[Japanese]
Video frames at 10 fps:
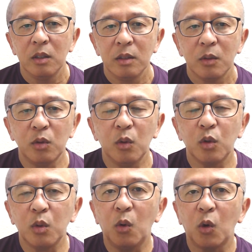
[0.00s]
このこ
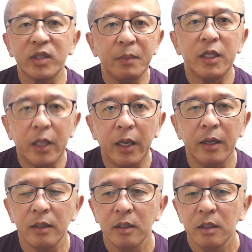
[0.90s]
とを収め
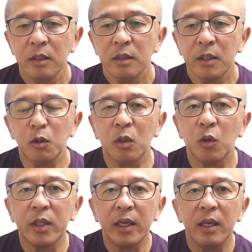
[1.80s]
て、なんとかお
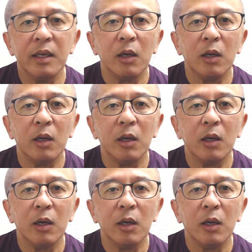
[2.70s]
互い笑